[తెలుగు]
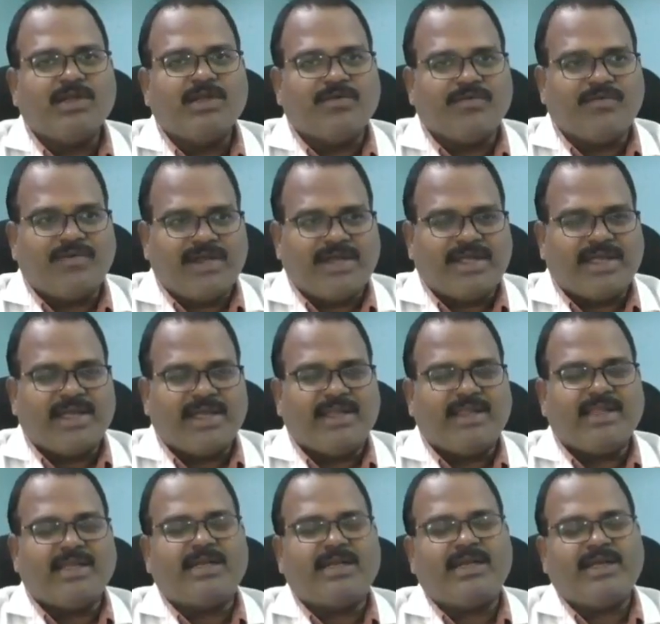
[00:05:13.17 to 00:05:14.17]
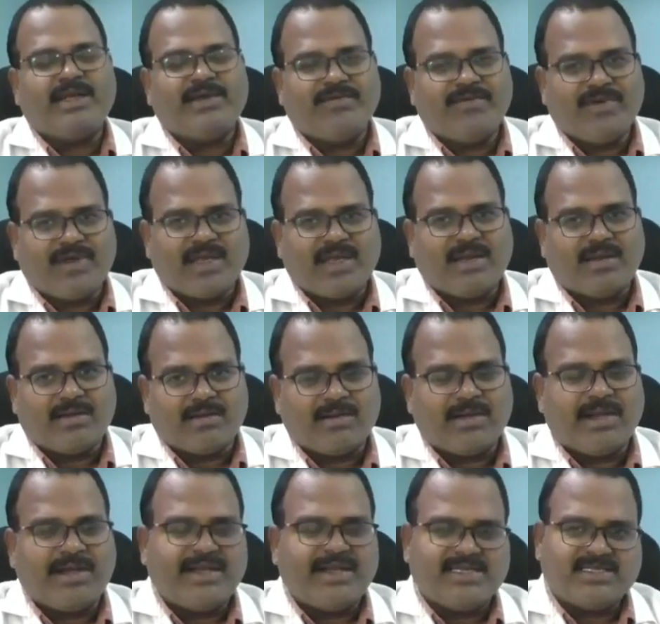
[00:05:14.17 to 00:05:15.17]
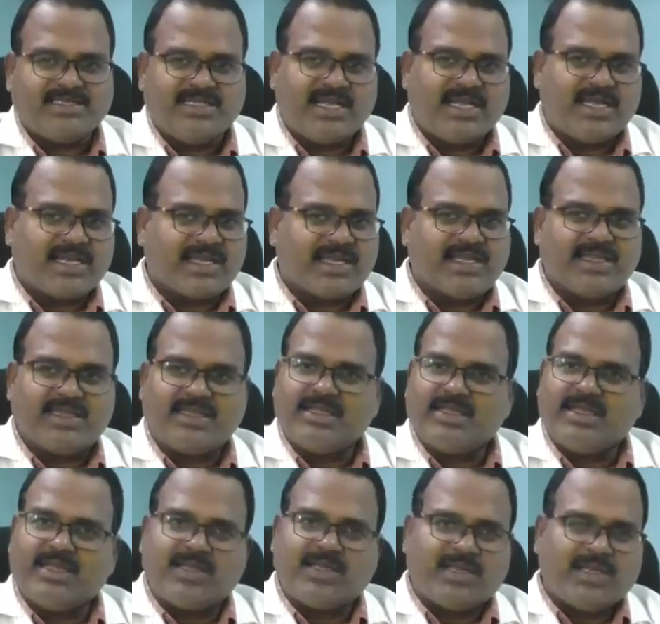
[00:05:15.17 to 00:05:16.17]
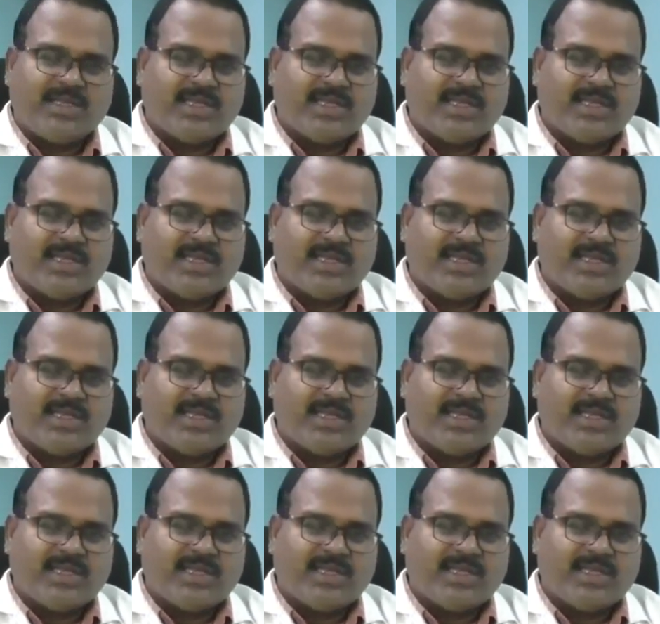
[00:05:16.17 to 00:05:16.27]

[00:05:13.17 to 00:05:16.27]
వీటికి ఏంటంటే వేరే డెంటిస్ట్ దగ్గరికి వెళ్తే దానికి